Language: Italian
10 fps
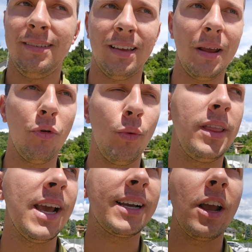Saremo
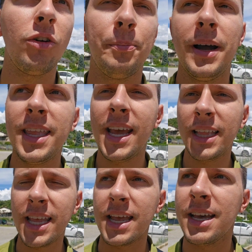quindi anche in compagnia
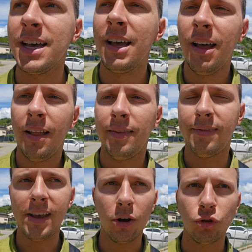di
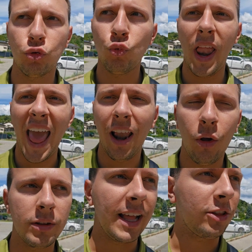zio
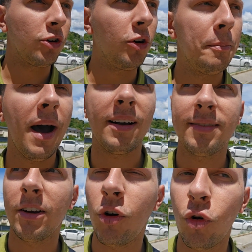Antunello, detto
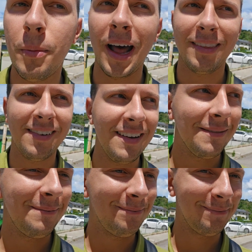Max Cocomazzi,
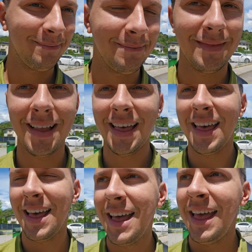
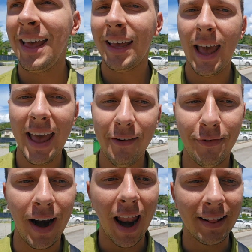che
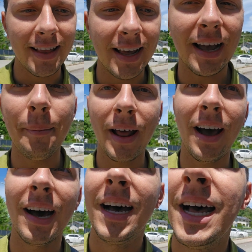farà la
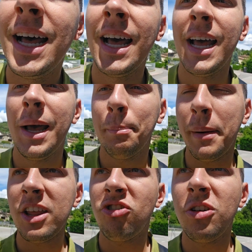telecamera
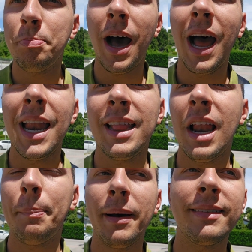principale
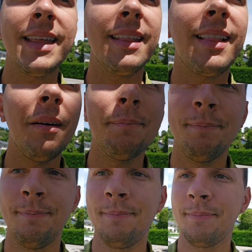della partita
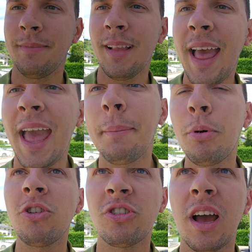e
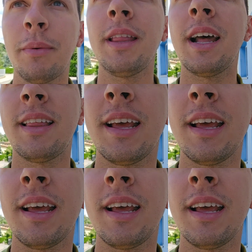poi ci sarà quindi la